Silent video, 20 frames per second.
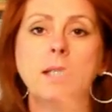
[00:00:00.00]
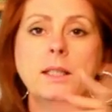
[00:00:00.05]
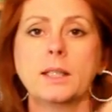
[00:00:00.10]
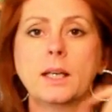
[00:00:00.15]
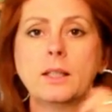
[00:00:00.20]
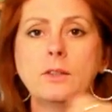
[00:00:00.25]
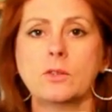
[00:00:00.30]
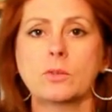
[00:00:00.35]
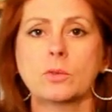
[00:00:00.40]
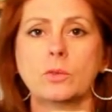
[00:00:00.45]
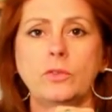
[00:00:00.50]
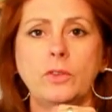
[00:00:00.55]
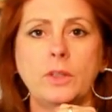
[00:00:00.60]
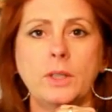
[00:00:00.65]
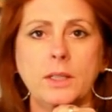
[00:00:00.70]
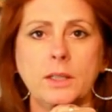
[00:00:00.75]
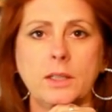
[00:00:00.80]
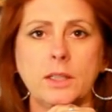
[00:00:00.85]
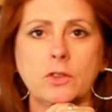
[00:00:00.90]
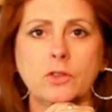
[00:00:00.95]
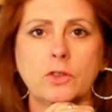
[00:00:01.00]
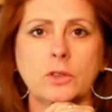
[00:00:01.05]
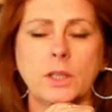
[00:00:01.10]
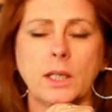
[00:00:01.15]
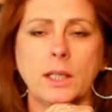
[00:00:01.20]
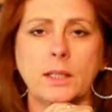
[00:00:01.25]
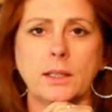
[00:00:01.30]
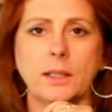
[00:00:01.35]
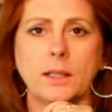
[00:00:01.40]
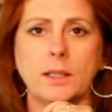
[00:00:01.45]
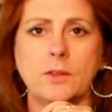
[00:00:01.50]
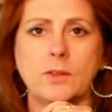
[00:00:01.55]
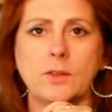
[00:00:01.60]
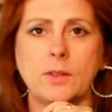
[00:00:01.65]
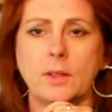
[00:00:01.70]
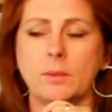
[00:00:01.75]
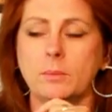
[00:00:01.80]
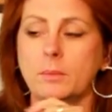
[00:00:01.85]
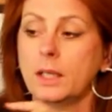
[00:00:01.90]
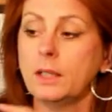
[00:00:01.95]
Dazu findet ihr schon eine
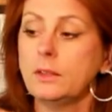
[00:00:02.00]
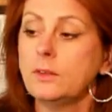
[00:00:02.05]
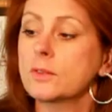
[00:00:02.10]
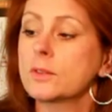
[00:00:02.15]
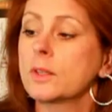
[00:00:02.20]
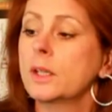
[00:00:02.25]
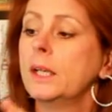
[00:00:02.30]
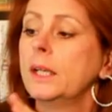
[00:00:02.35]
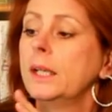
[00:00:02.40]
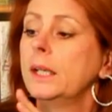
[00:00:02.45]
Rezi im Netz.